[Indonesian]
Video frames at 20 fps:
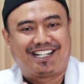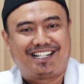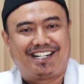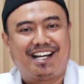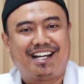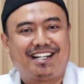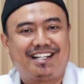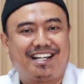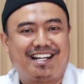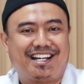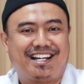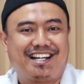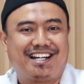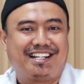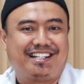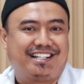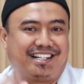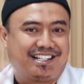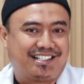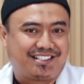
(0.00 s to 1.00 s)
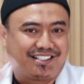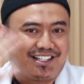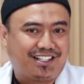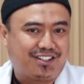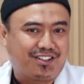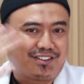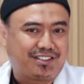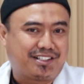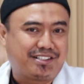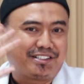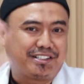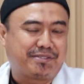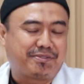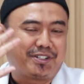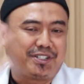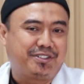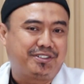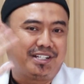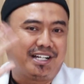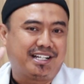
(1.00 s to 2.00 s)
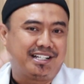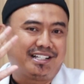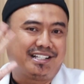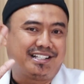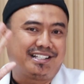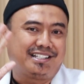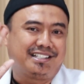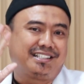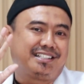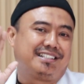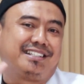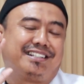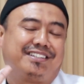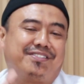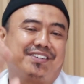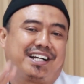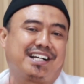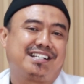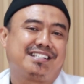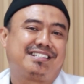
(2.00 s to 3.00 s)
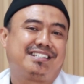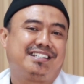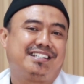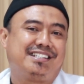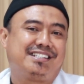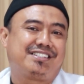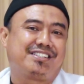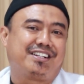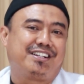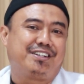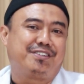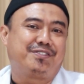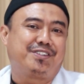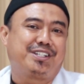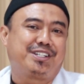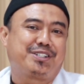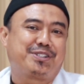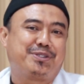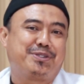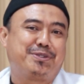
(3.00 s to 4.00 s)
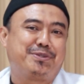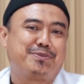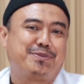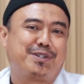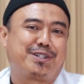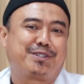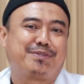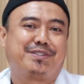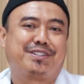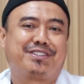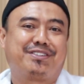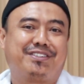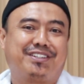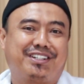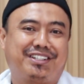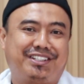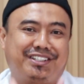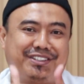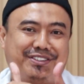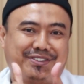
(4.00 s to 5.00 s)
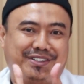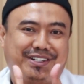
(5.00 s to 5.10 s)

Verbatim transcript: Dadah, dengan saya Dr. Encep Ayudan. Terima kasih. Assalamualaikum warahmatullahi